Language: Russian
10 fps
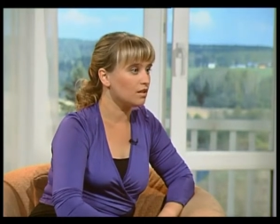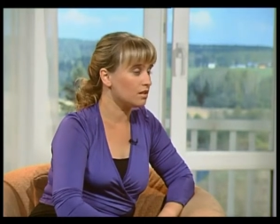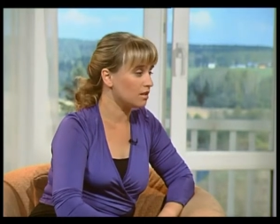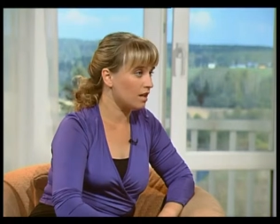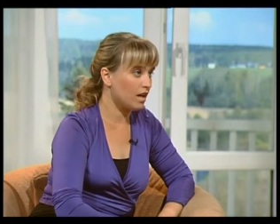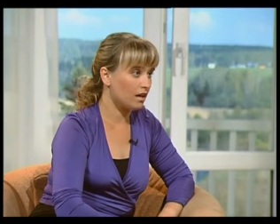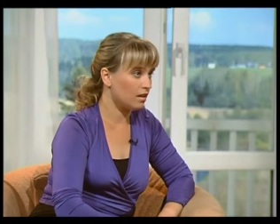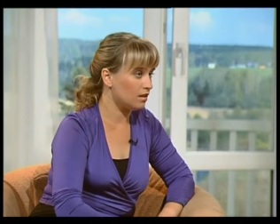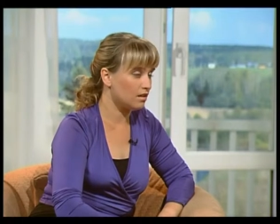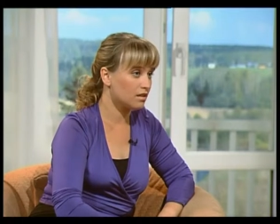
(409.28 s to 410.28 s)
несла
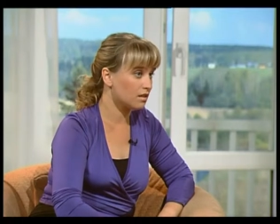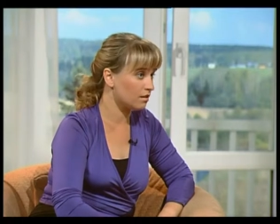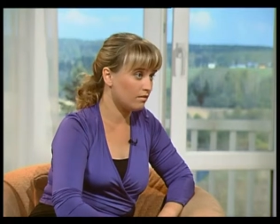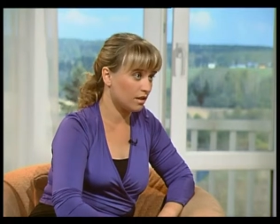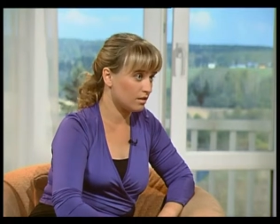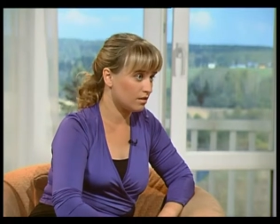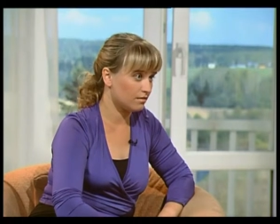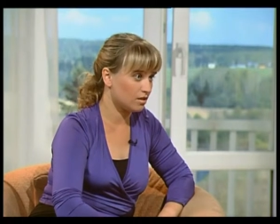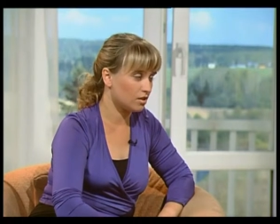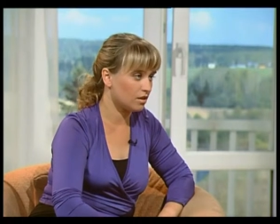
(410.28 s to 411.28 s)
и не скрывала
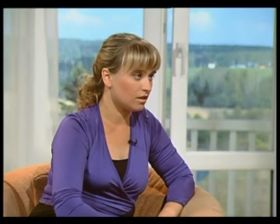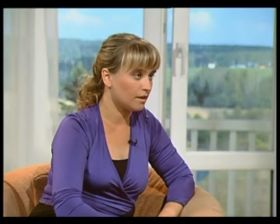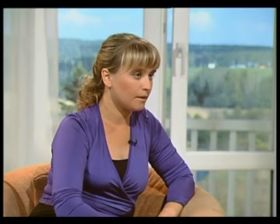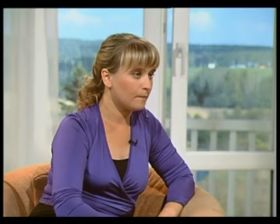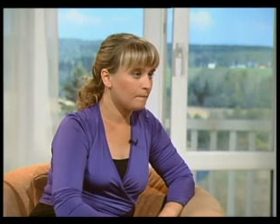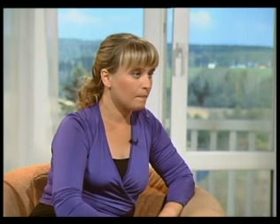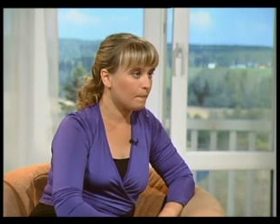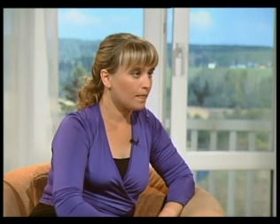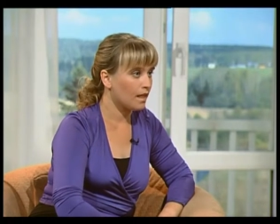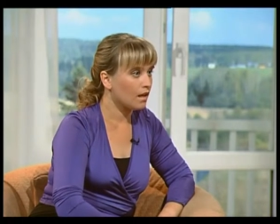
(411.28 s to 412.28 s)
совершенно. То есть она
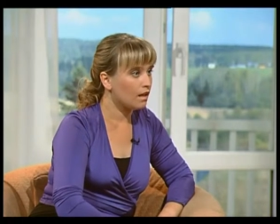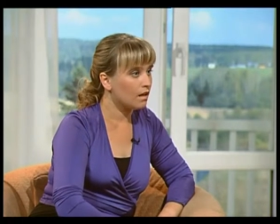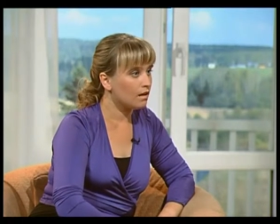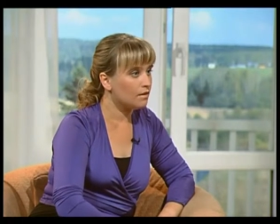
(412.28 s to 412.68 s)
была белой